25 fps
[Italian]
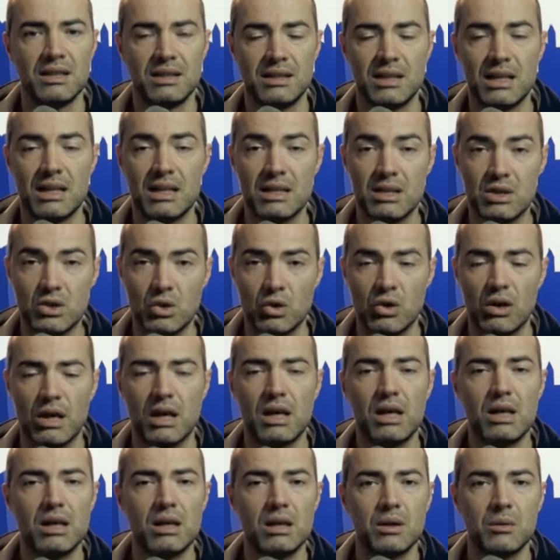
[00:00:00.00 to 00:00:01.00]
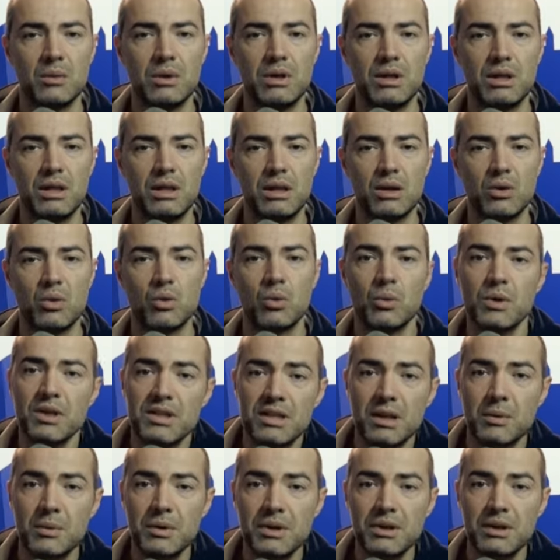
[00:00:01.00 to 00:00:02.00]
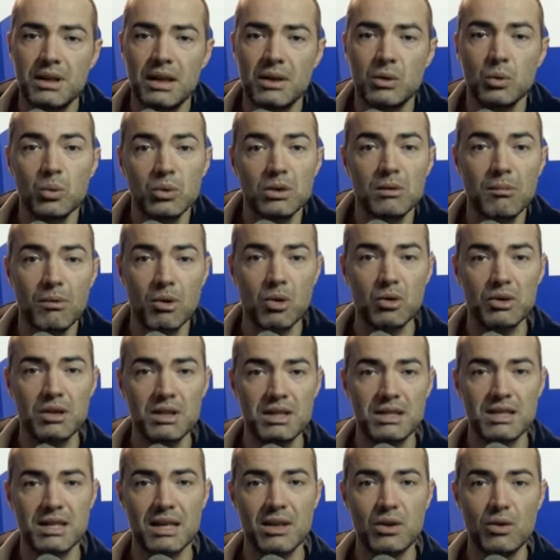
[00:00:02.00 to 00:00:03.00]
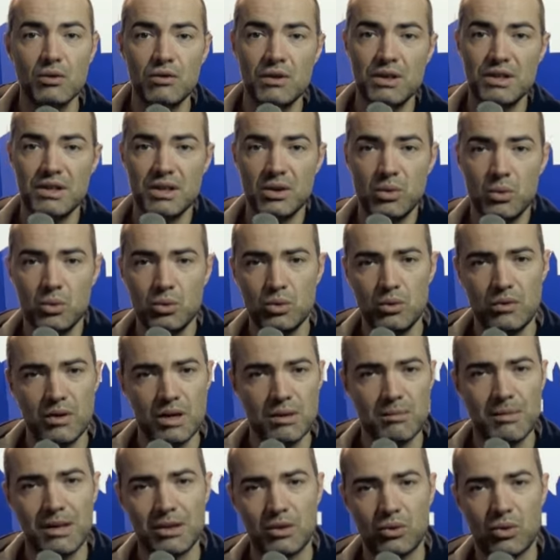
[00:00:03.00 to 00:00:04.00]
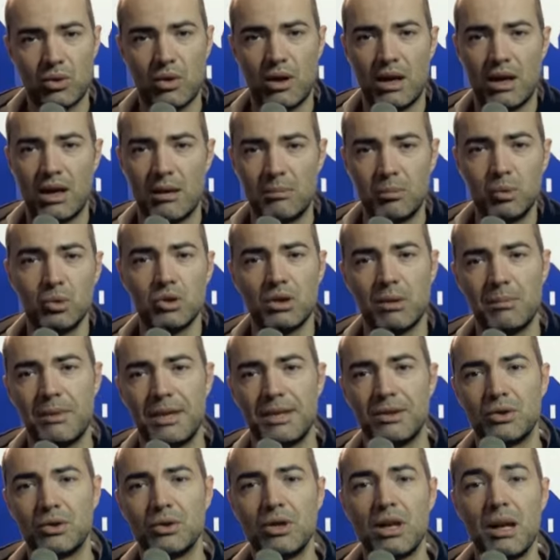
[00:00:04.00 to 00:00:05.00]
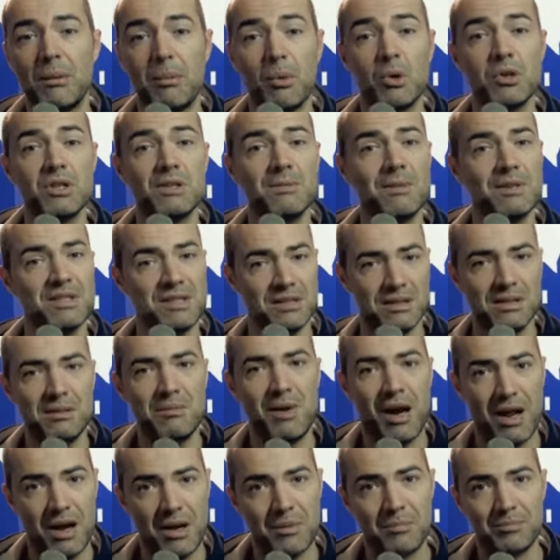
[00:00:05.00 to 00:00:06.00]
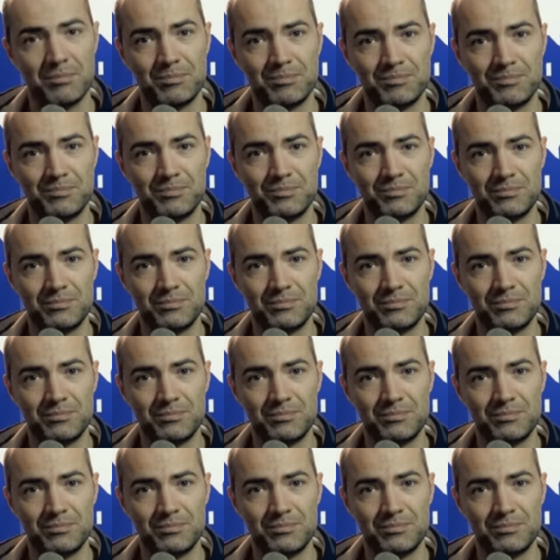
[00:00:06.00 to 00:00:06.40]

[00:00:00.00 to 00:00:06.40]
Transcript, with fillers: della zona. Quindi con questa quinta ed ultima notizia io vi saluto e vi rimando all'appuntamento della prossima settimana.